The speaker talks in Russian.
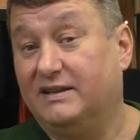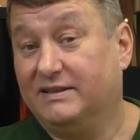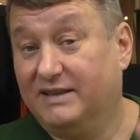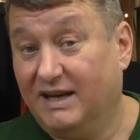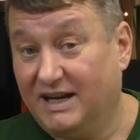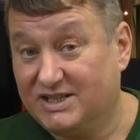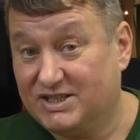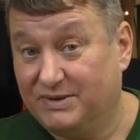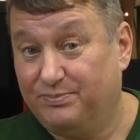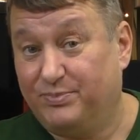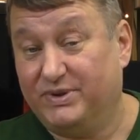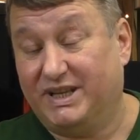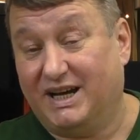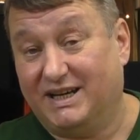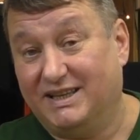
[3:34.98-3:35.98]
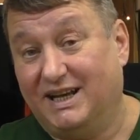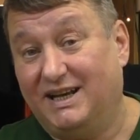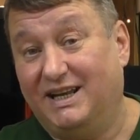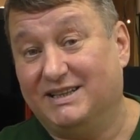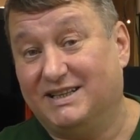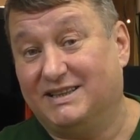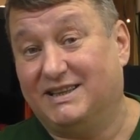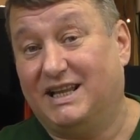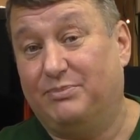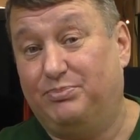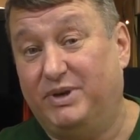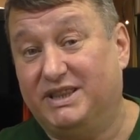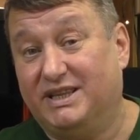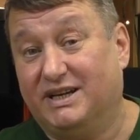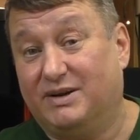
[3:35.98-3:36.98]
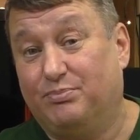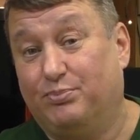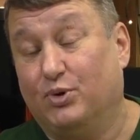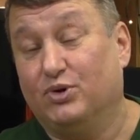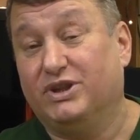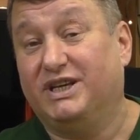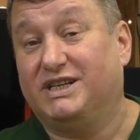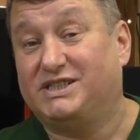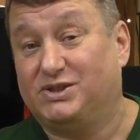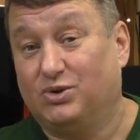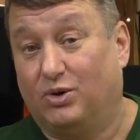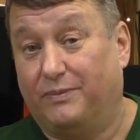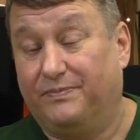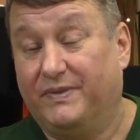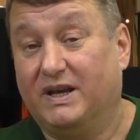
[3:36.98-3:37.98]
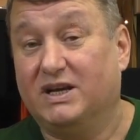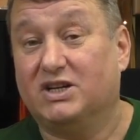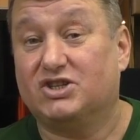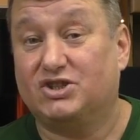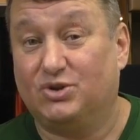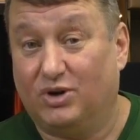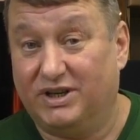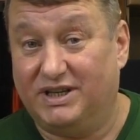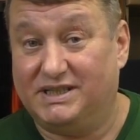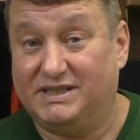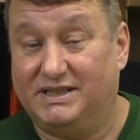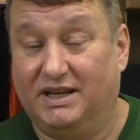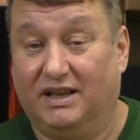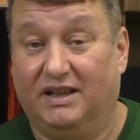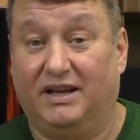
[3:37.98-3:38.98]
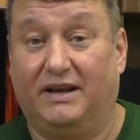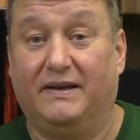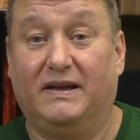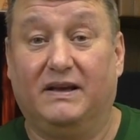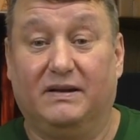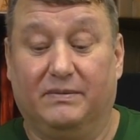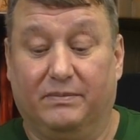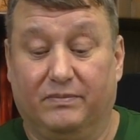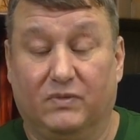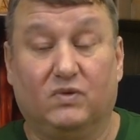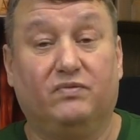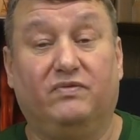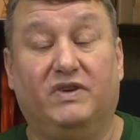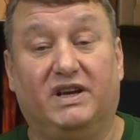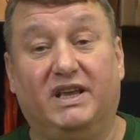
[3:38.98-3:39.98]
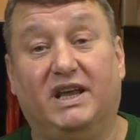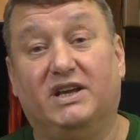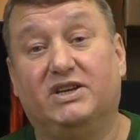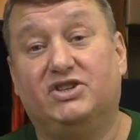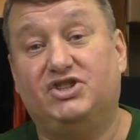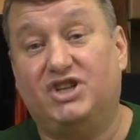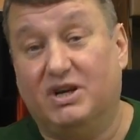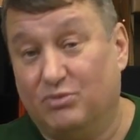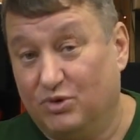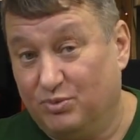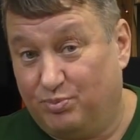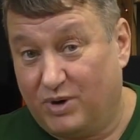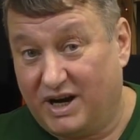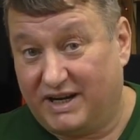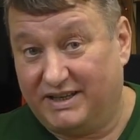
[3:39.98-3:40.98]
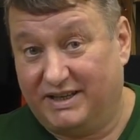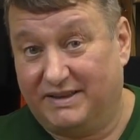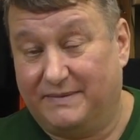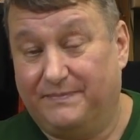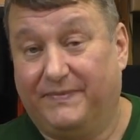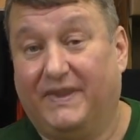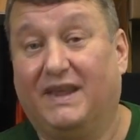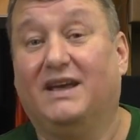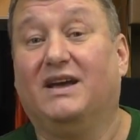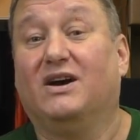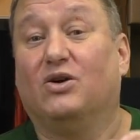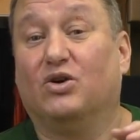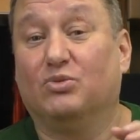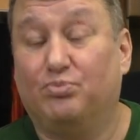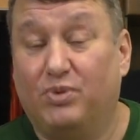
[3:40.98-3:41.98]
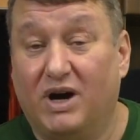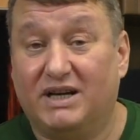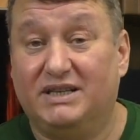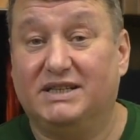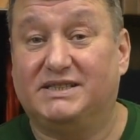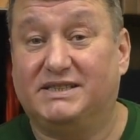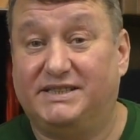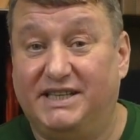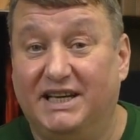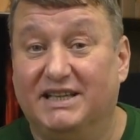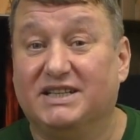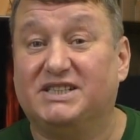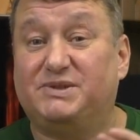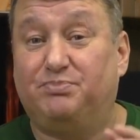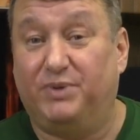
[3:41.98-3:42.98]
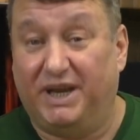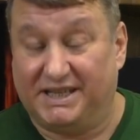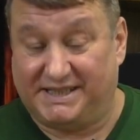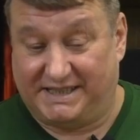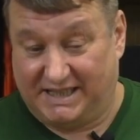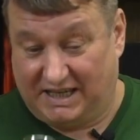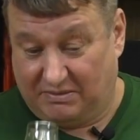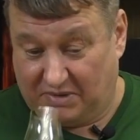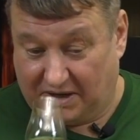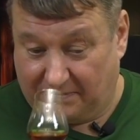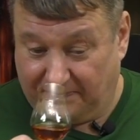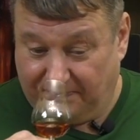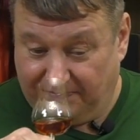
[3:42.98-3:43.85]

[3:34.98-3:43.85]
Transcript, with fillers: Также подогнали этот напиток под иксо. Что они сделали? Вернее, чем он пахнет? Он пахнет сильно специями.